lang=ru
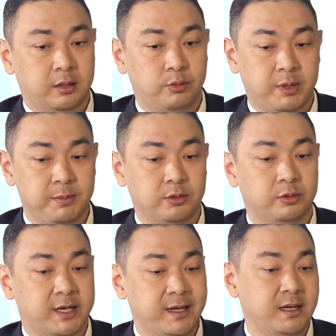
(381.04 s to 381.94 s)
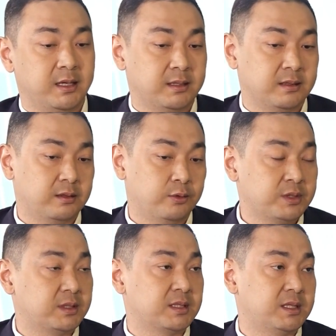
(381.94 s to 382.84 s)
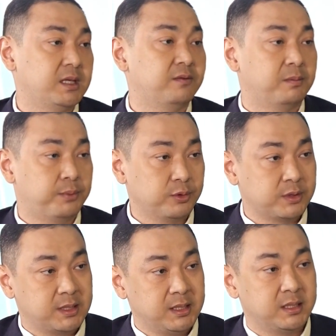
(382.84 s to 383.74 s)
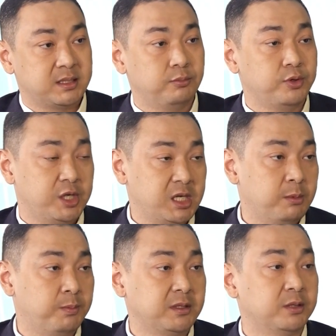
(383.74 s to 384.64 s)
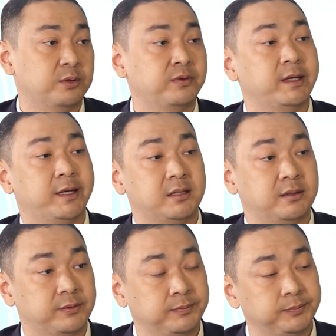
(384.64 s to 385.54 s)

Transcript: упомянул ранее, остро стоит вопрос и с обучением и подготовкой кадров.